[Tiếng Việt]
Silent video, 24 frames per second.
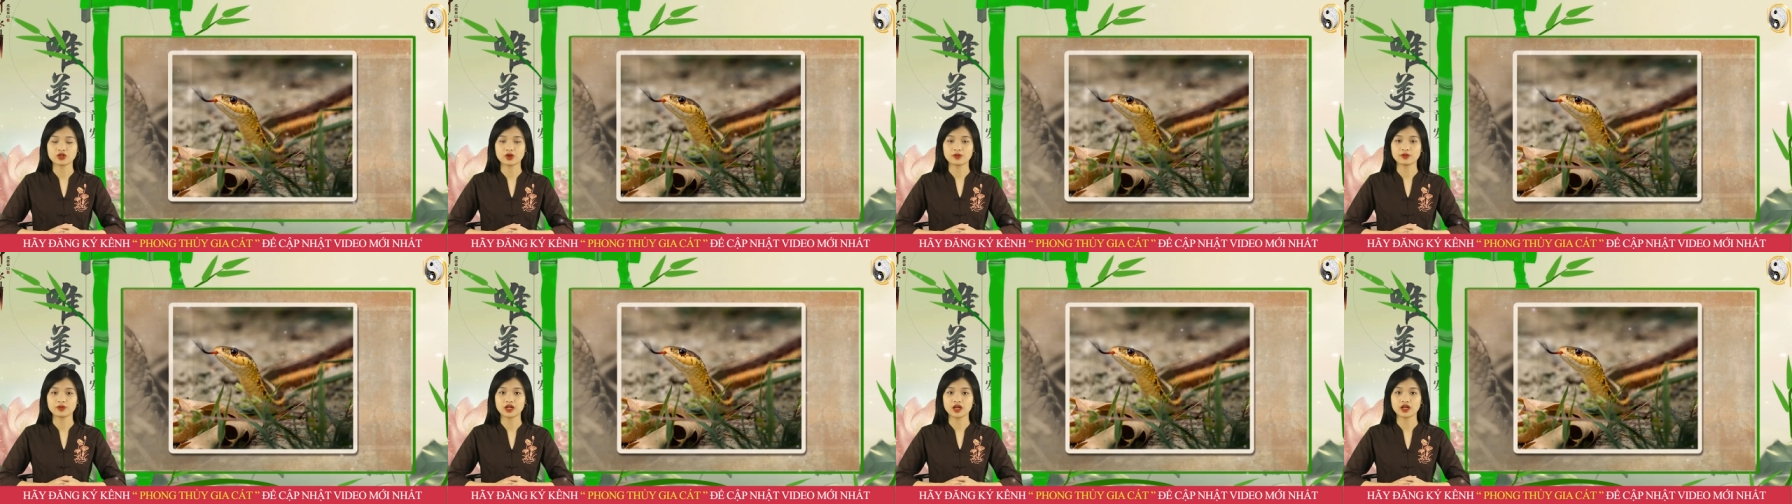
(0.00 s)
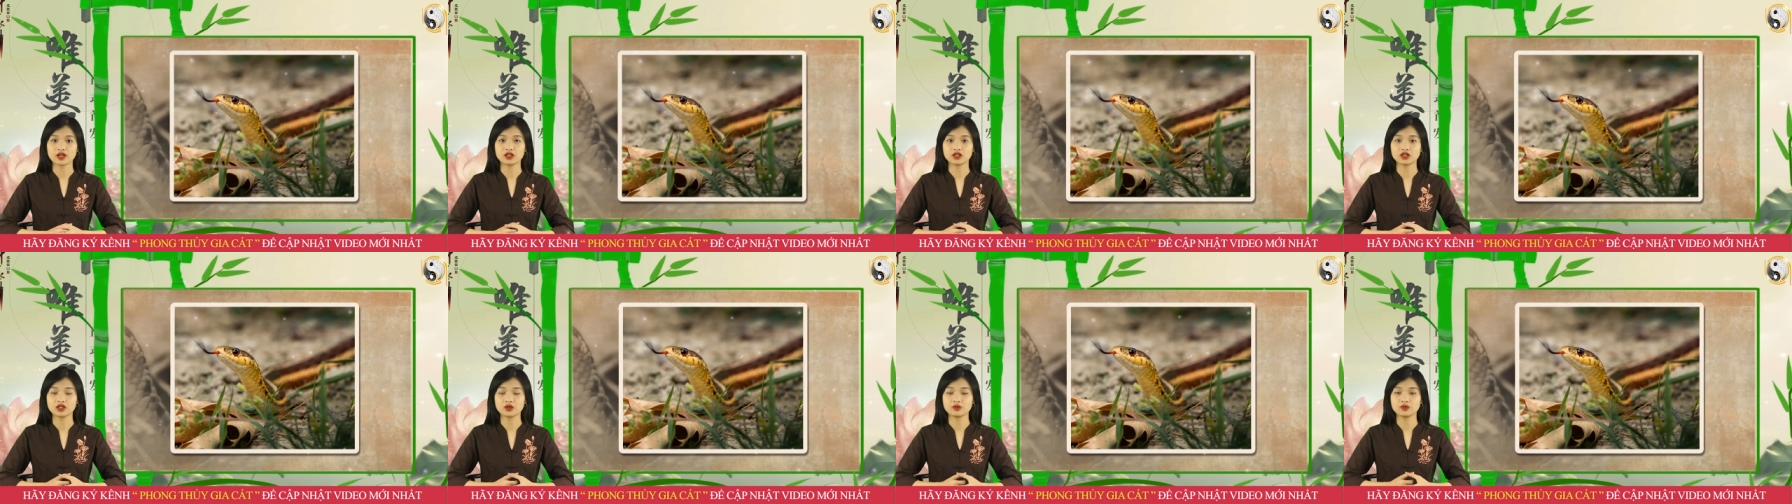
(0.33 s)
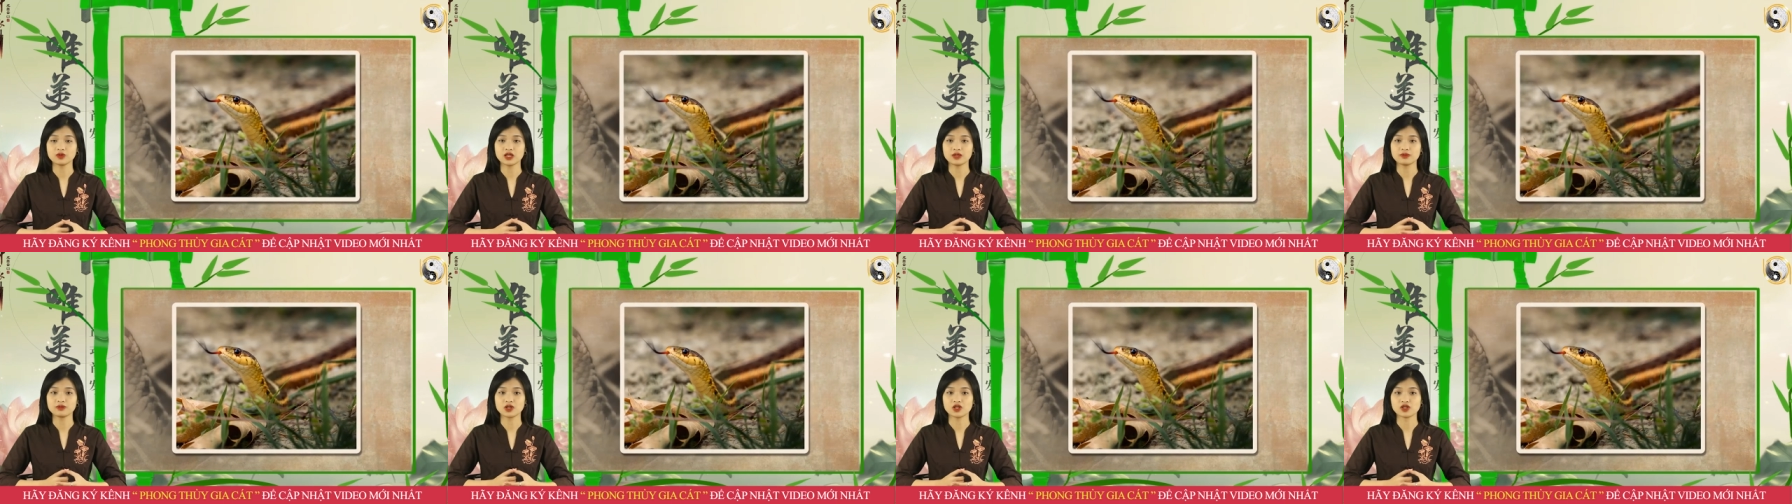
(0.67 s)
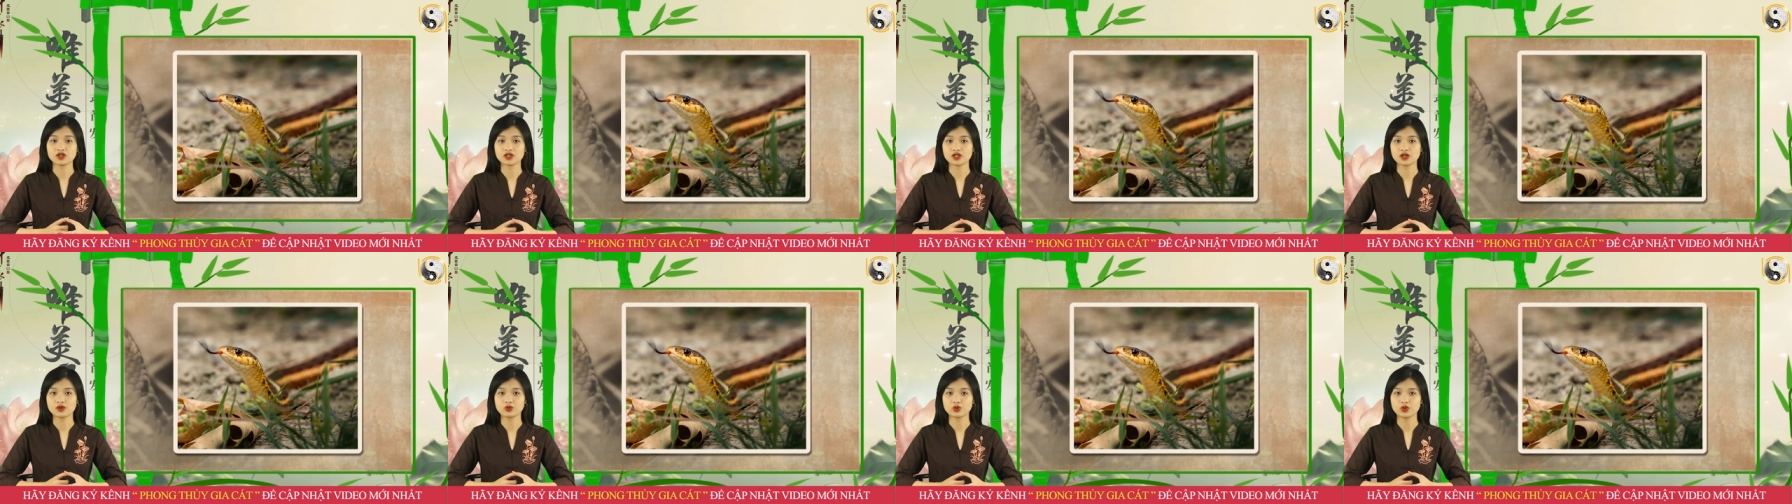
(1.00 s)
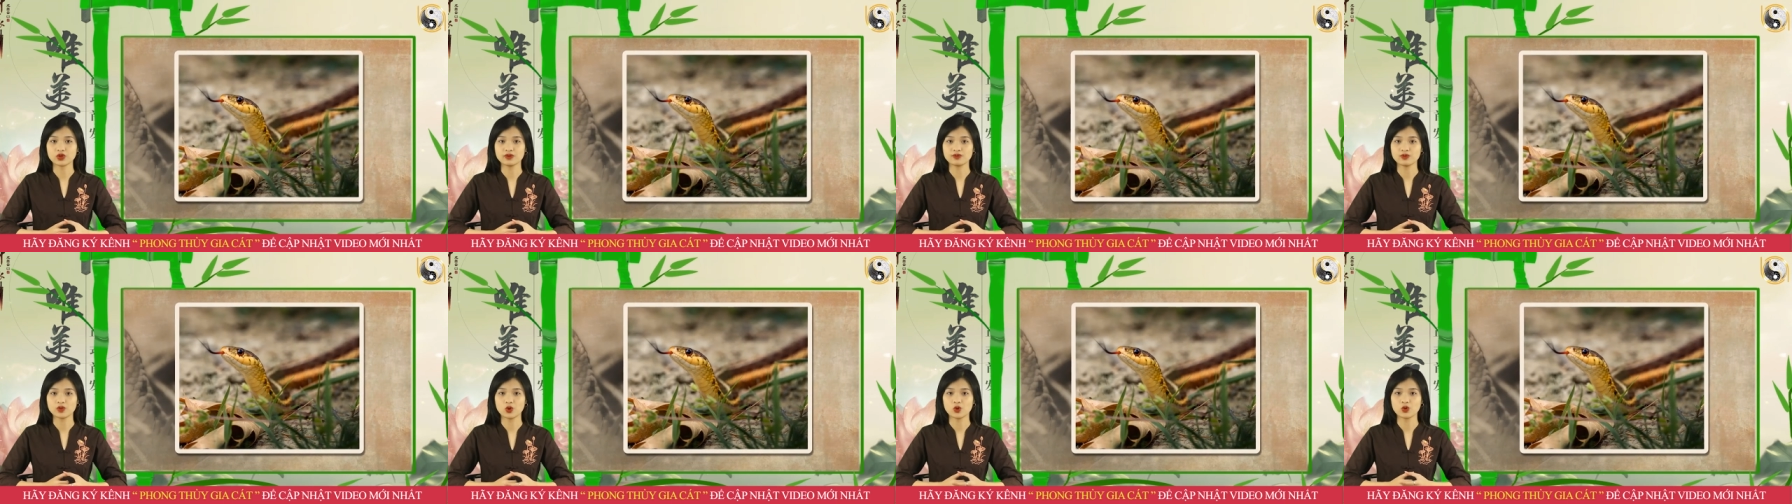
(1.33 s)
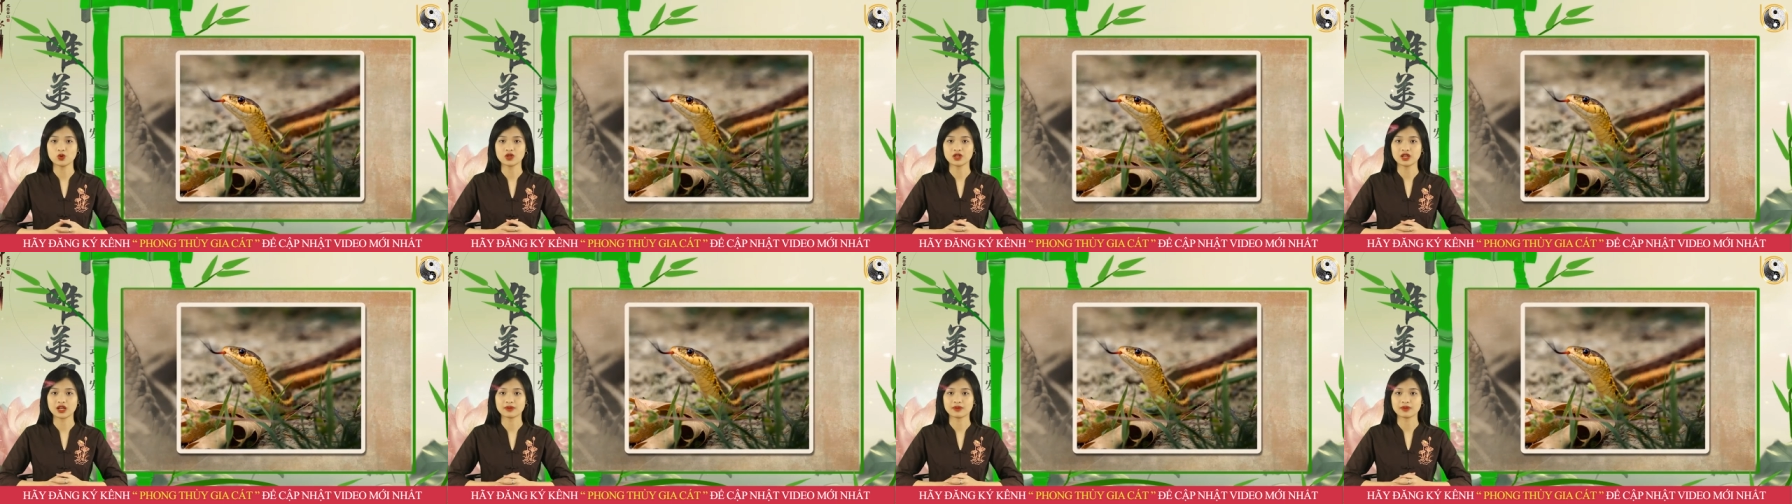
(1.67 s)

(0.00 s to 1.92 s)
nhóm này không nên mở rộng quy mô,